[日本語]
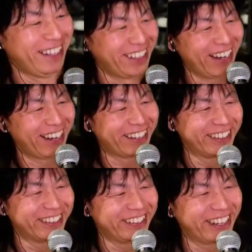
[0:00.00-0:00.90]
ね。
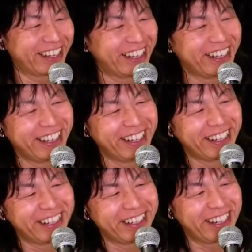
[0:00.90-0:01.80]
なんか、
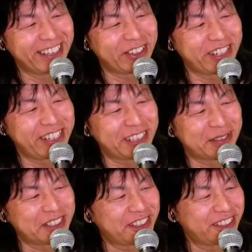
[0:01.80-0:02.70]
あそんな気がし
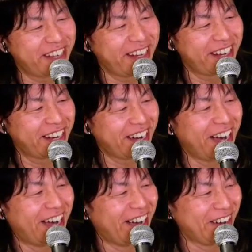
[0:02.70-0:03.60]
ますね。
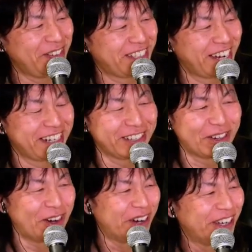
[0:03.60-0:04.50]
あみちゃん、ありが
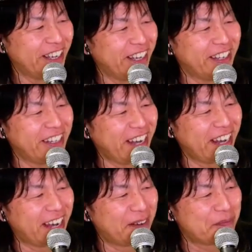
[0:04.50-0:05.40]
とう。
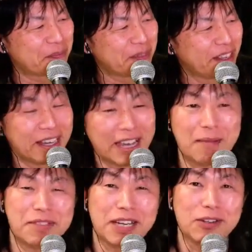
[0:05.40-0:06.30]
ねえ。いや、
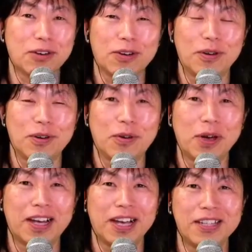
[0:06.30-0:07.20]
あみちゃんの
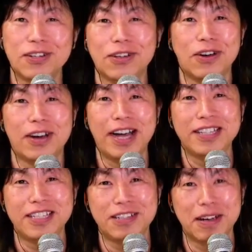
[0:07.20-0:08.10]
500回以上の配
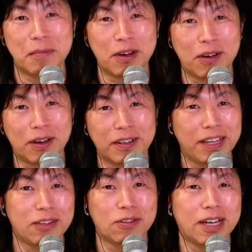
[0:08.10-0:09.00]
信には、まあ
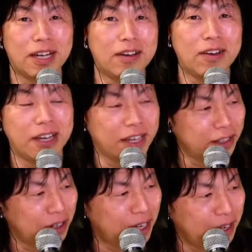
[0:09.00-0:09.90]
ね、到底かなわへんけ
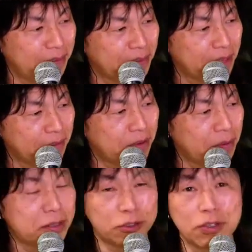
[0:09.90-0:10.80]
どね。まあ、ほ
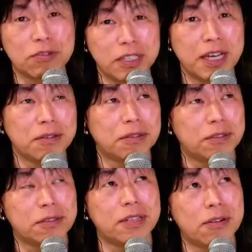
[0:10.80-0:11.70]
んま愚直にやる、
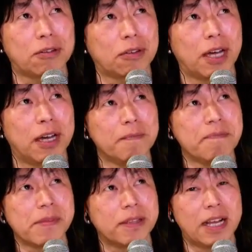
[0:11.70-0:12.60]
続けることが
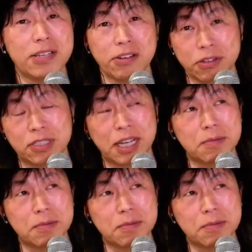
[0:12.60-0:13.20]
何よりの近道